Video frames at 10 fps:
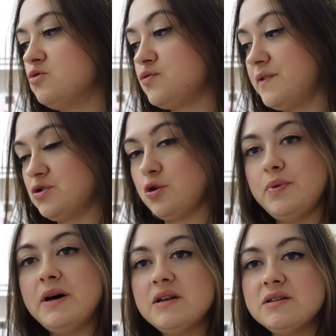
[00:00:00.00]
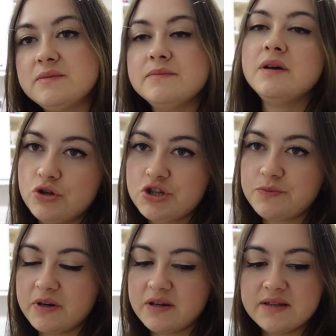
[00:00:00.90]
Mutfağı toparladım.
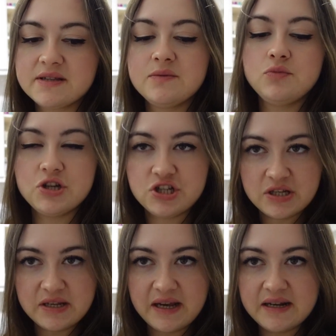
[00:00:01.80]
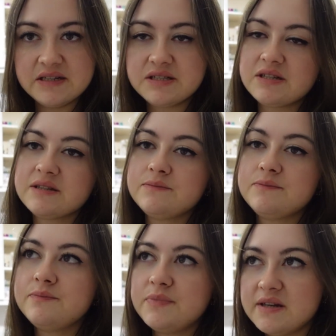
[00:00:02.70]
Bulaşık makinesine bulaşıkları yerleştirdim.
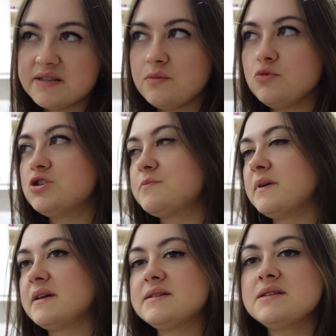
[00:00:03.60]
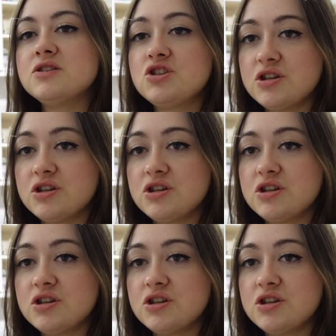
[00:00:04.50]
Birazdan bulaşık makinesini